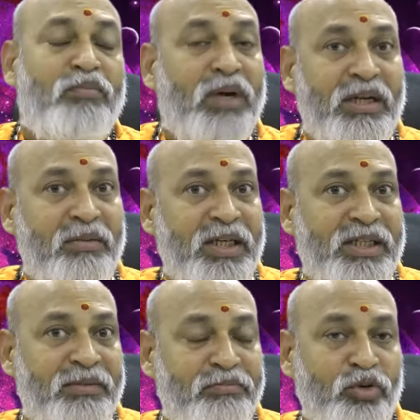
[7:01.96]
మొన్న
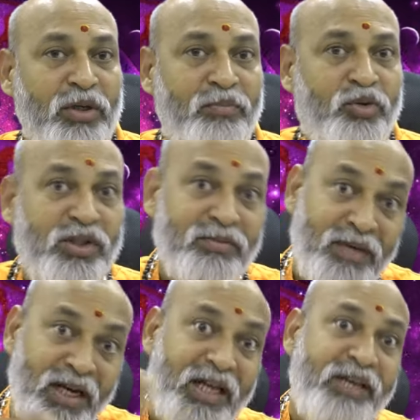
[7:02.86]
మనకి భూకంపం వచ్చింది
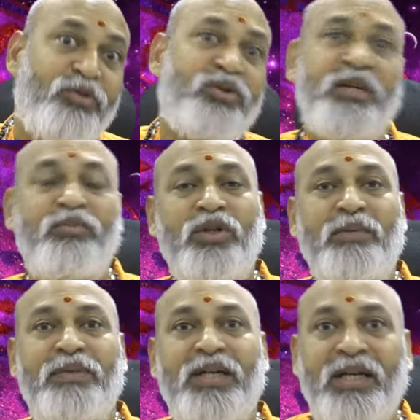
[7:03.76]
మరలా ఇంకోసారి
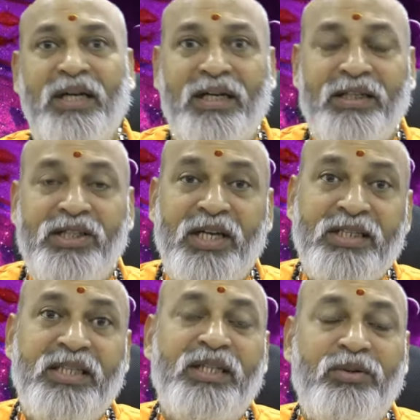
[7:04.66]
భూకంపం రావడానికి
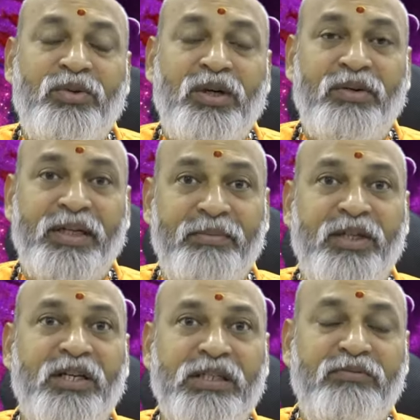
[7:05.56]
ఛాన్సెస్ ఎక్కువగా ఉంటాయి
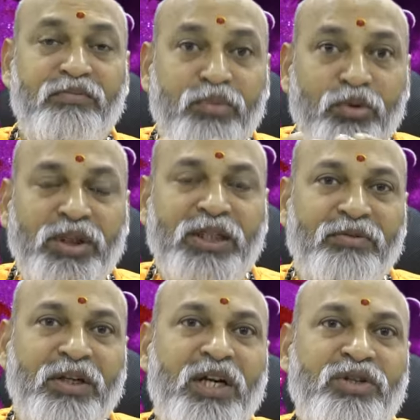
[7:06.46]
బికాజ్ ఆఫ్
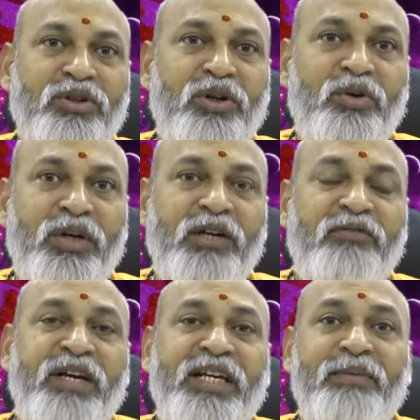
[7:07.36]
భూతత్వ రాసుల్లో
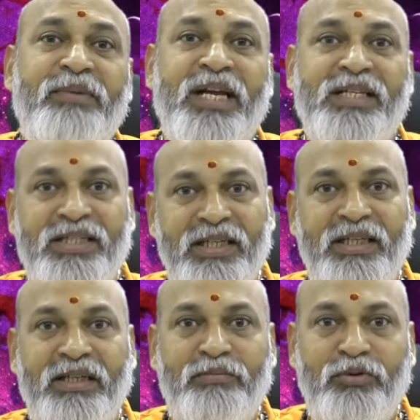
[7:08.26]
రెండు ఫైరీ ప్లానెట్స్
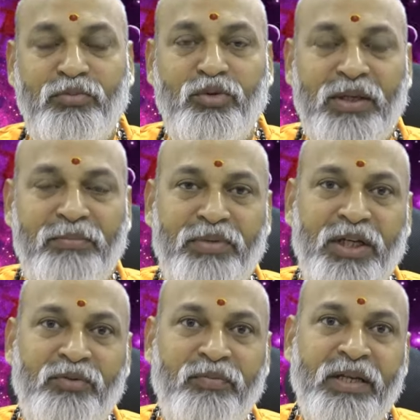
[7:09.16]
జరిగినప్పుడు
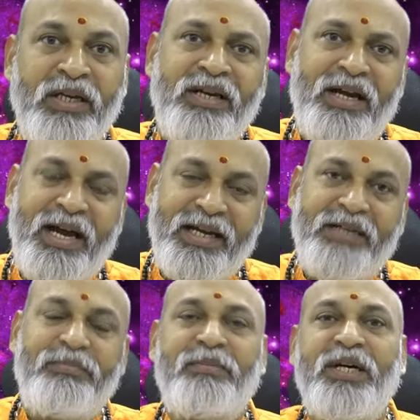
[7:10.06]
భూకంపాలు
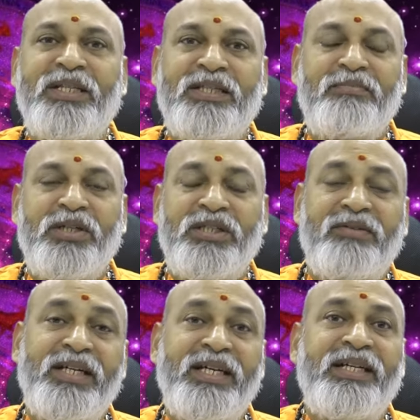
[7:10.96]
అగ్ని ప్రమాద
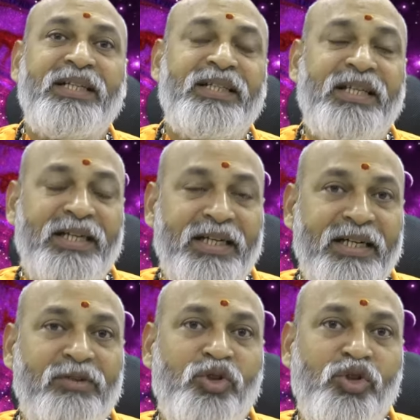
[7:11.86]
సంబంధించిన అంటే ఏంటి
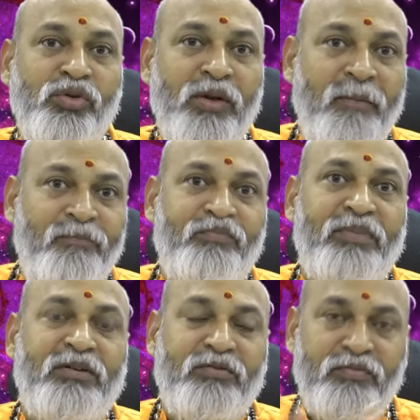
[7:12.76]
ఎక్కడైనా కొంచెం
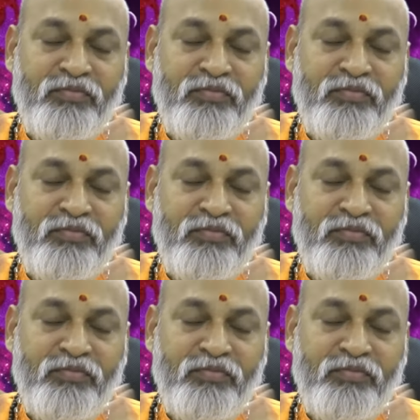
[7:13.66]
మనం